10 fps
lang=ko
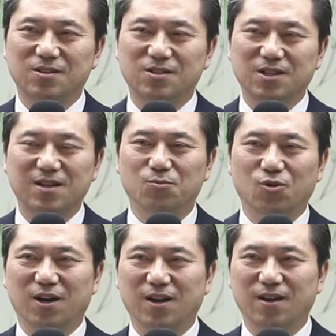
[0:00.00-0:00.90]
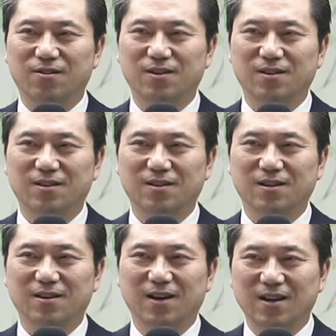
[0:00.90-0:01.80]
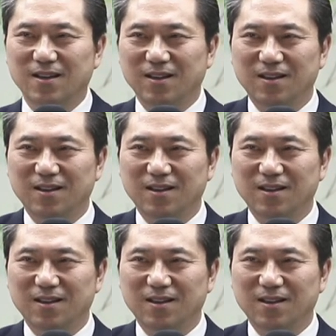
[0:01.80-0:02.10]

잘 몰라요. 아니,